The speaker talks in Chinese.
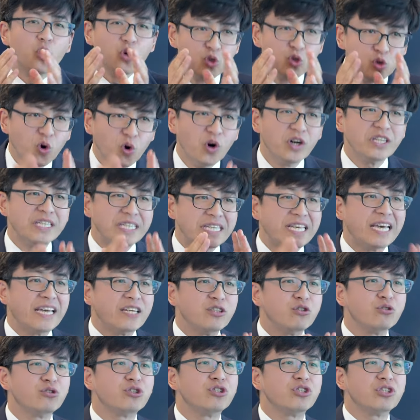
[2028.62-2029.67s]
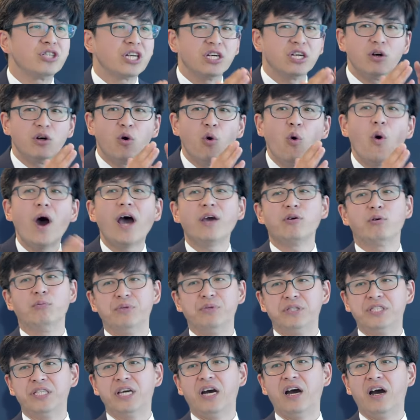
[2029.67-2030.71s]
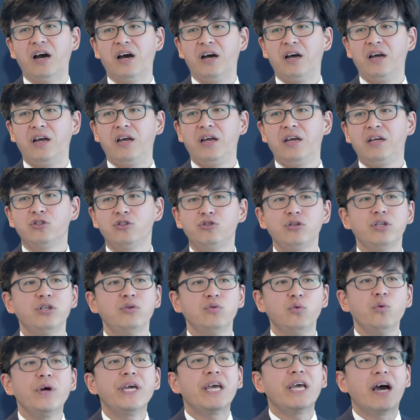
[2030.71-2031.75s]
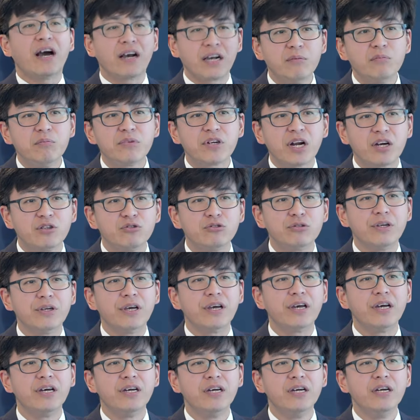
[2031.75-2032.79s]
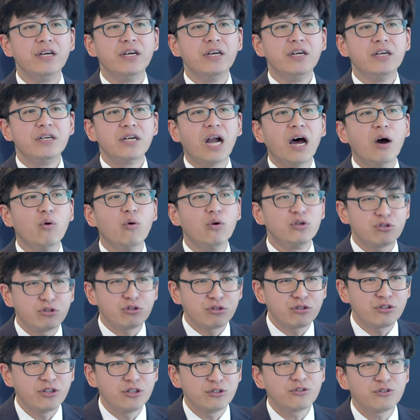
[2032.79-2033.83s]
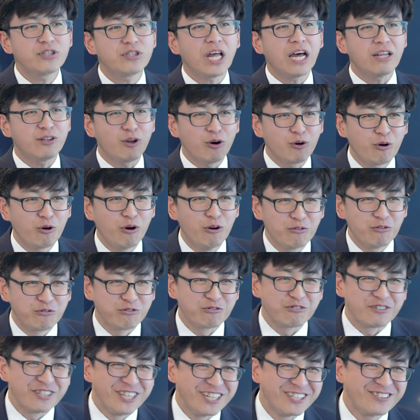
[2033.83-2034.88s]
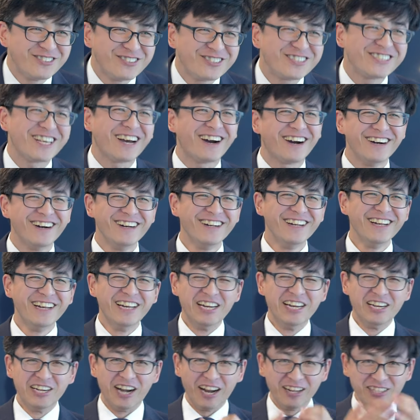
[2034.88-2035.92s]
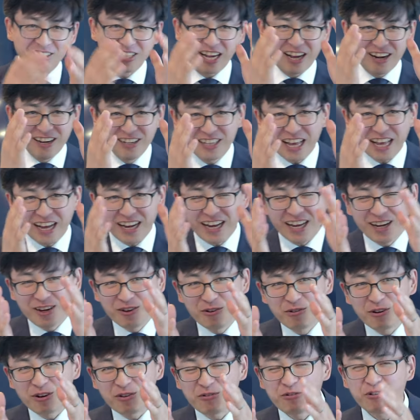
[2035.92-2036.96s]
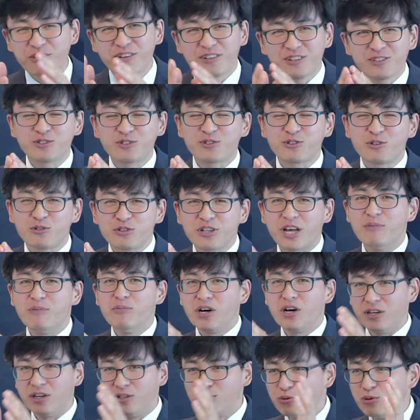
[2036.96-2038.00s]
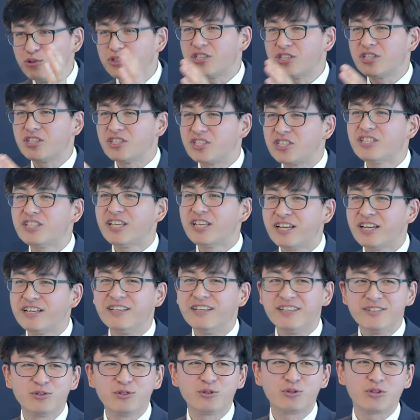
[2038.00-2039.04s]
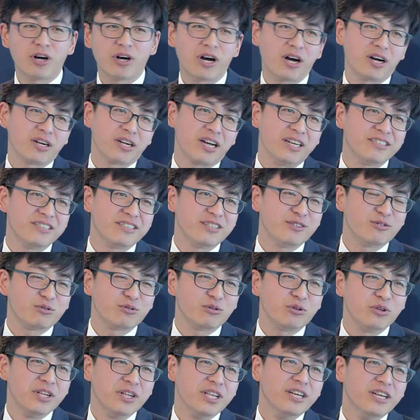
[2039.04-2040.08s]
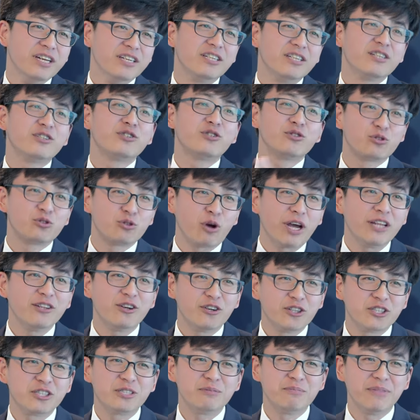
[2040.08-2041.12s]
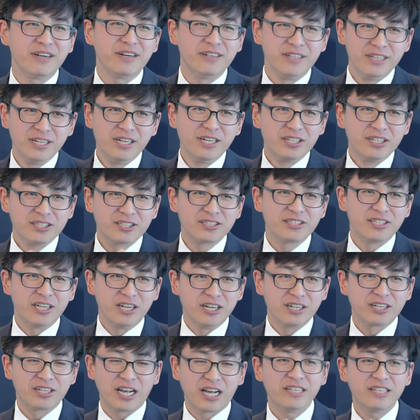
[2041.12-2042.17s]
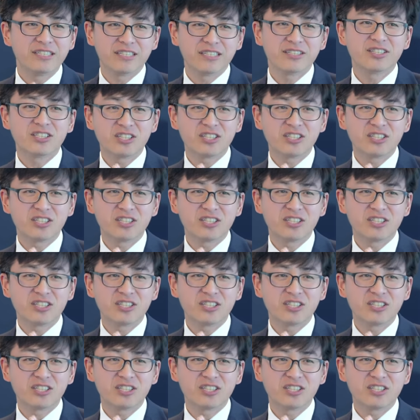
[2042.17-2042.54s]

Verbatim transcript: 弱点就是她话语不强，所以喂养跟不上去。然后我去了就大刀阔斧的就讲，然后讲了大概六个月的时候，他们很多这个青年人就说啊，感谢主，那个是传道师嘛。呃，感谢